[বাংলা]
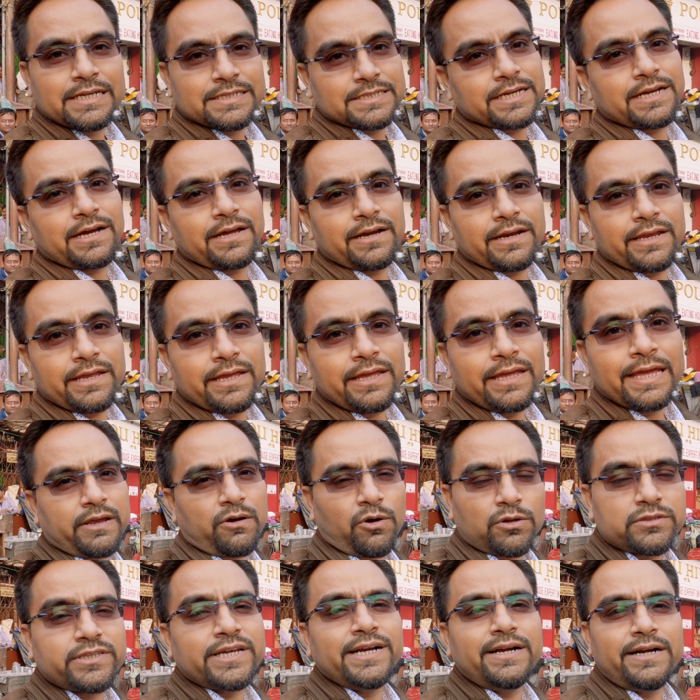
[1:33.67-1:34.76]
যেখানে
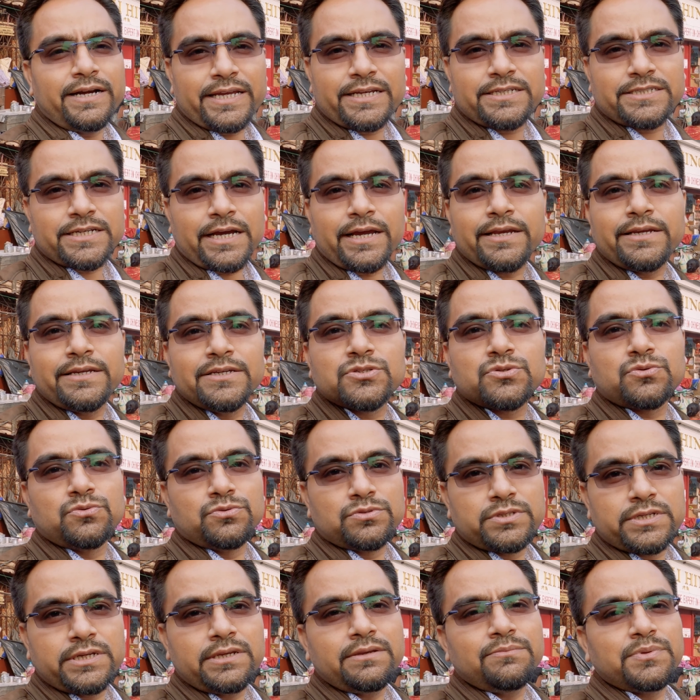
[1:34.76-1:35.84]
অথেন্টিক চাইনিজ
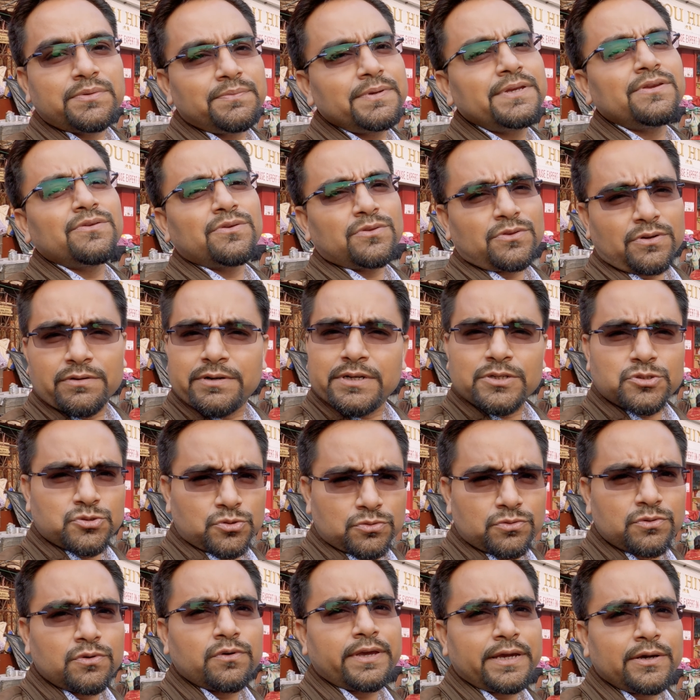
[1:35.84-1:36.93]
কুজিন বিভিন্ন ধরনের
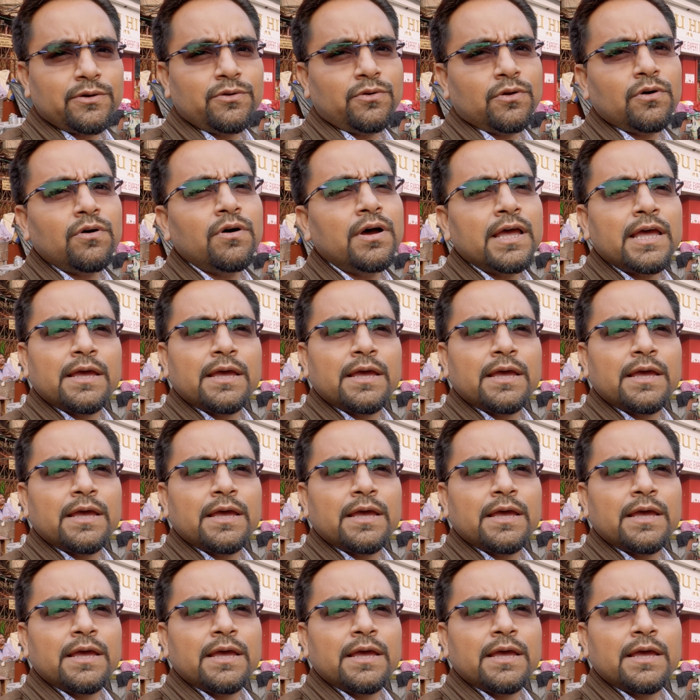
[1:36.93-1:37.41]
যদিও এগুলো